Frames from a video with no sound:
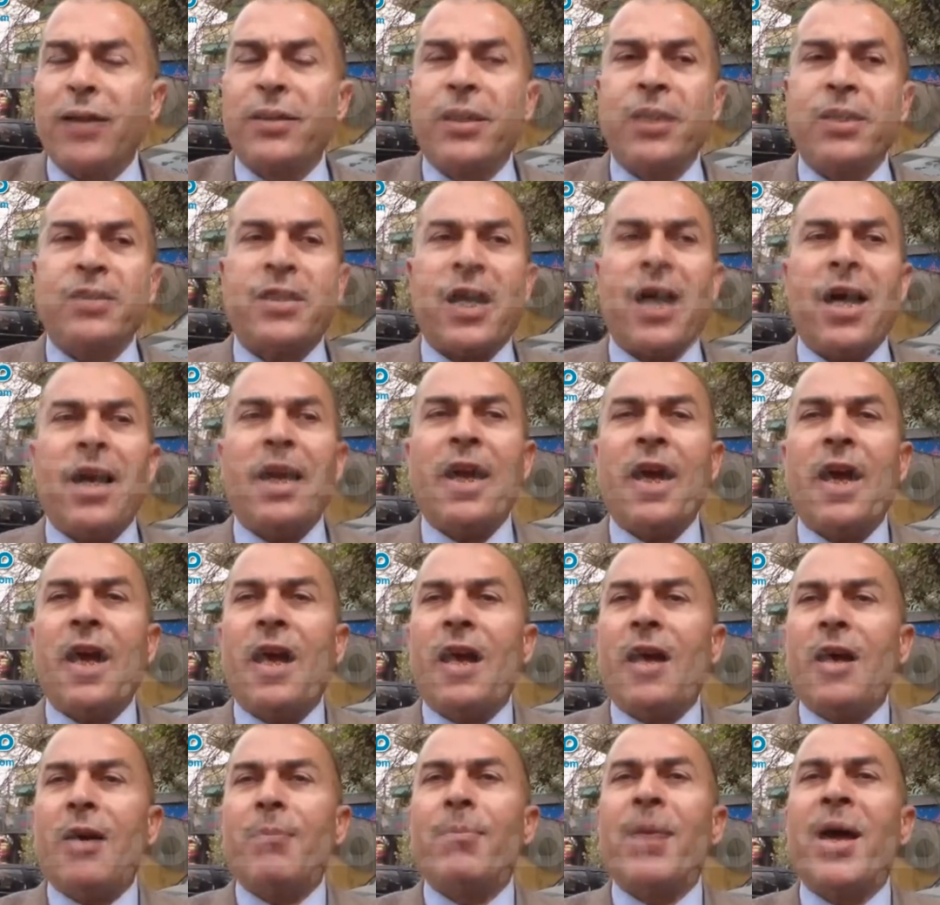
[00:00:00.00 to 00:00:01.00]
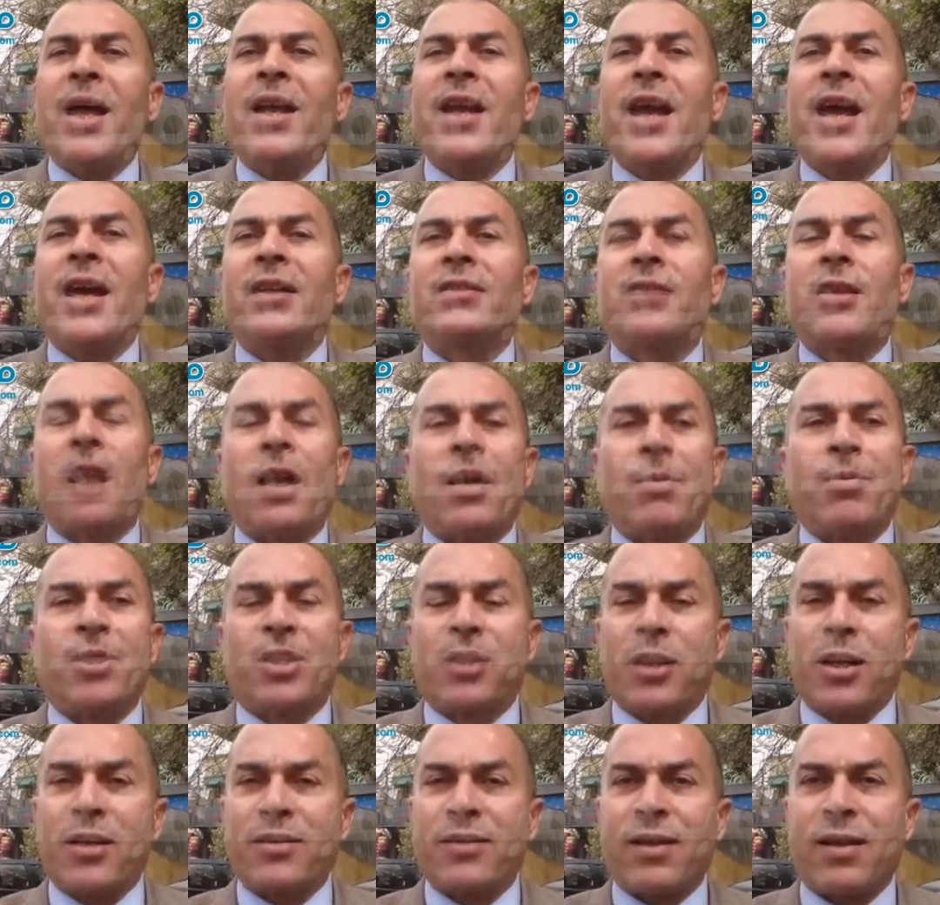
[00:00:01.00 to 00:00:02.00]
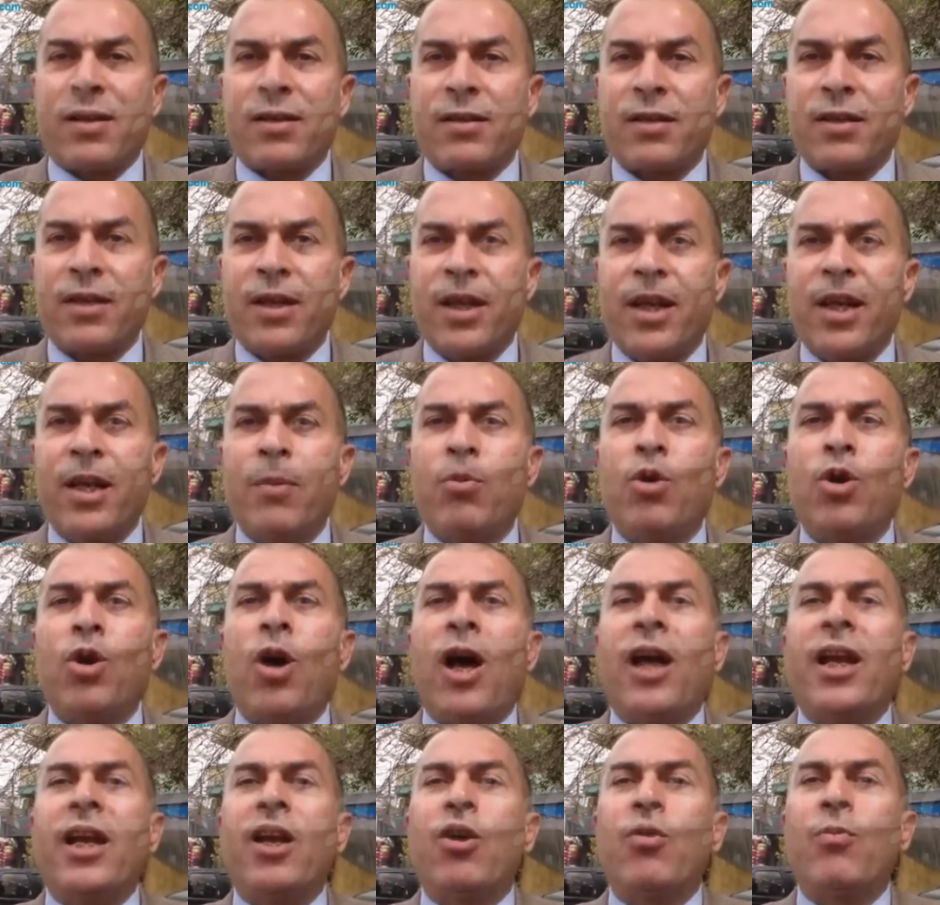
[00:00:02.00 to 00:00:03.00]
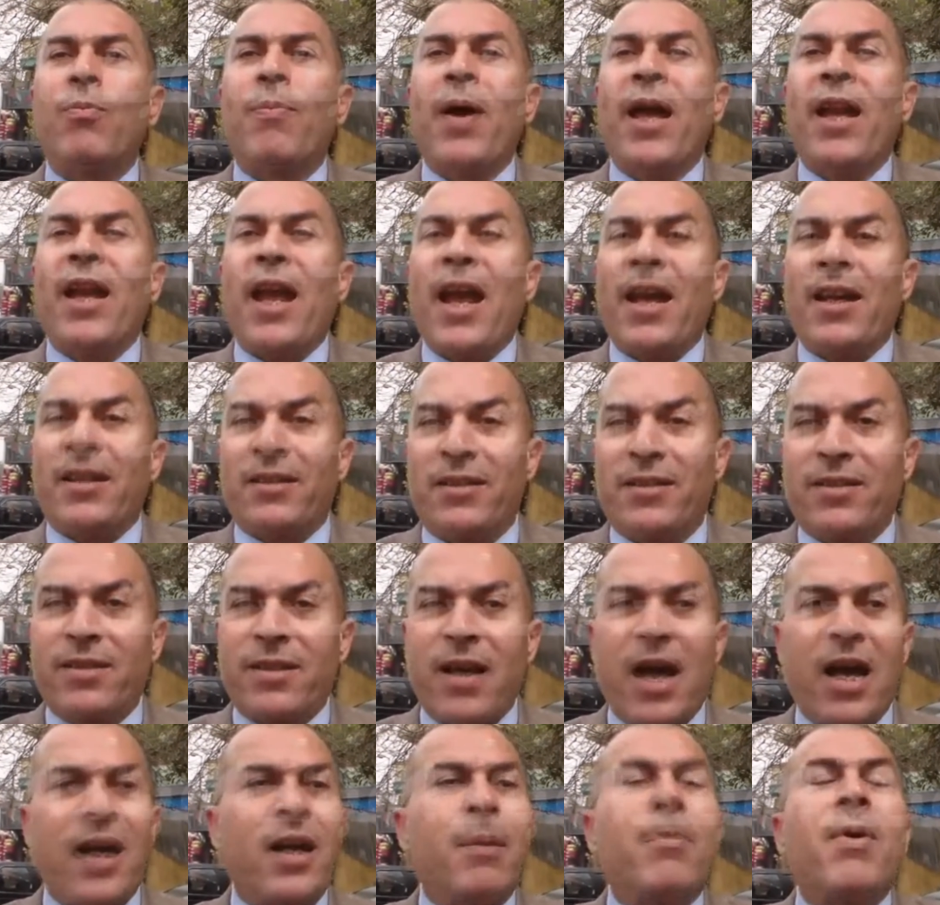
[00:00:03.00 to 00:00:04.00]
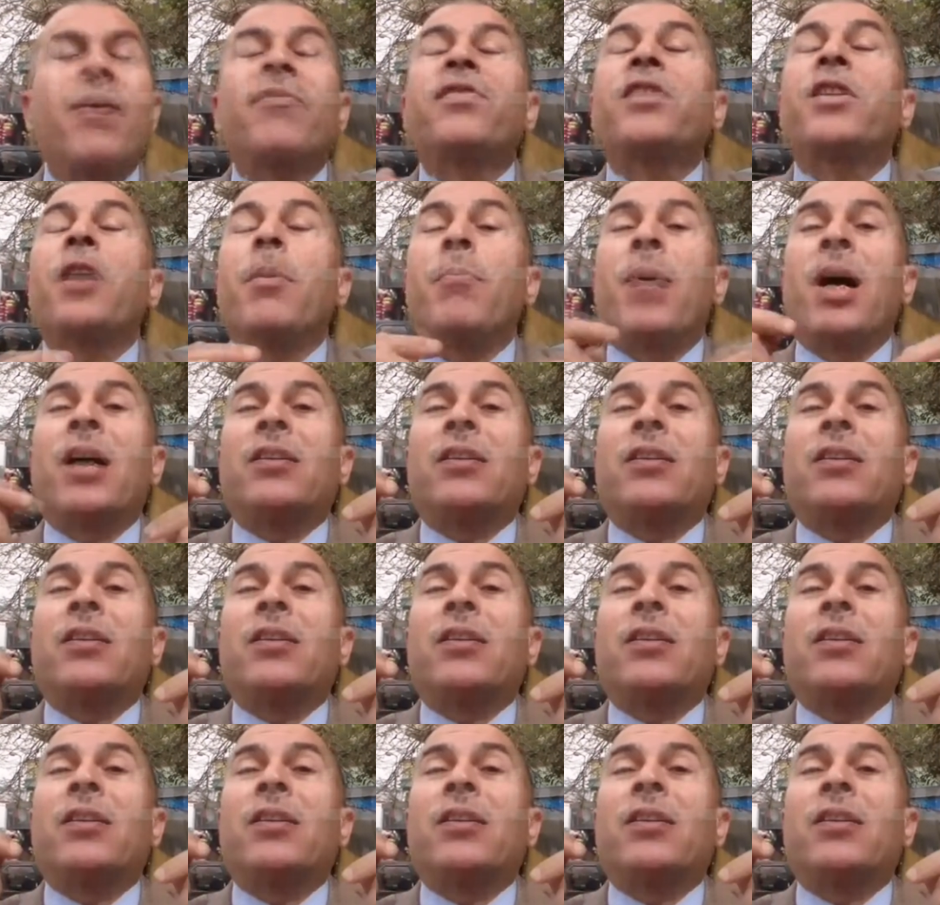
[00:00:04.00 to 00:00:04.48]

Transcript: عديت على بنات طلبه لازم اللي بيقولوا عليهم بنات انا ما,